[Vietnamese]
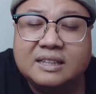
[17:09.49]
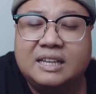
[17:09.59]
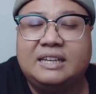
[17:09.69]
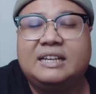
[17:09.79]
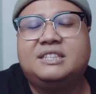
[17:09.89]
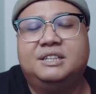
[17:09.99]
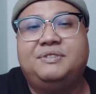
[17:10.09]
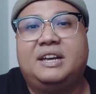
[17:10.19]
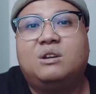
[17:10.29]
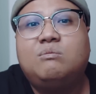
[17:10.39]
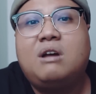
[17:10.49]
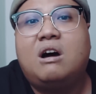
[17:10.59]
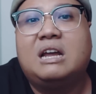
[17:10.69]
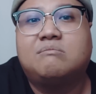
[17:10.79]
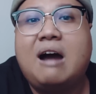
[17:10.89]
thì cái sự việc lúc
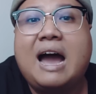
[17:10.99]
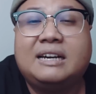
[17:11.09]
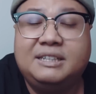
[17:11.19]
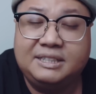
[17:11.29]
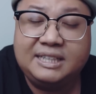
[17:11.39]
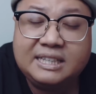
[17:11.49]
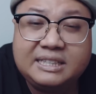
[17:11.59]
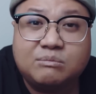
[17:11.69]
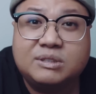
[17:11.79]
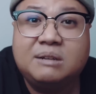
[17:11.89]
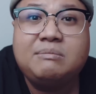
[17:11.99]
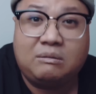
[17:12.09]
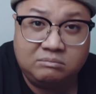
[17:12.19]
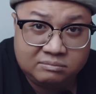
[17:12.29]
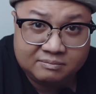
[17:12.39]
đó là ba người chết trong sớm
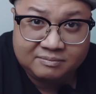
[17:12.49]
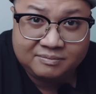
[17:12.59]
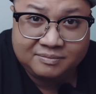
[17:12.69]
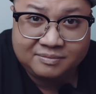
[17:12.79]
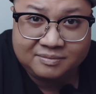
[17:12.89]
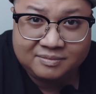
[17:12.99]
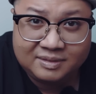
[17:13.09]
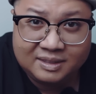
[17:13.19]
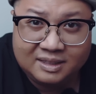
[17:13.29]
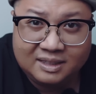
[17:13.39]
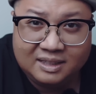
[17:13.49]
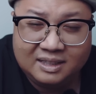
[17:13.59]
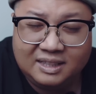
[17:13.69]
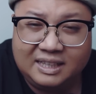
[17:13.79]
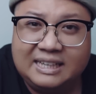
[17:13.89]
ổng
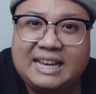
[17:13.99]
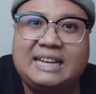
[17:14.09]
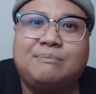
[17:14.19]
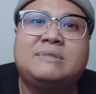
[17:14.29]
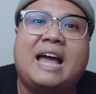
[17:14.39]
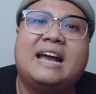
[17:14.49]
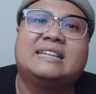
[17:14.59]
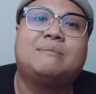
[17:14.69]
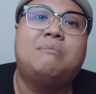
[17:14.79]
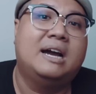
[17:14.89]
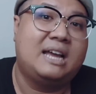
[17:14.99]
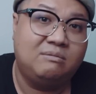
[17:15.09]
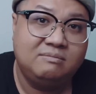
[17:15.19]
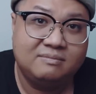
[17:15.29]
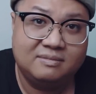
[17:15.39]
thì ngày đám tang người ta mời ổng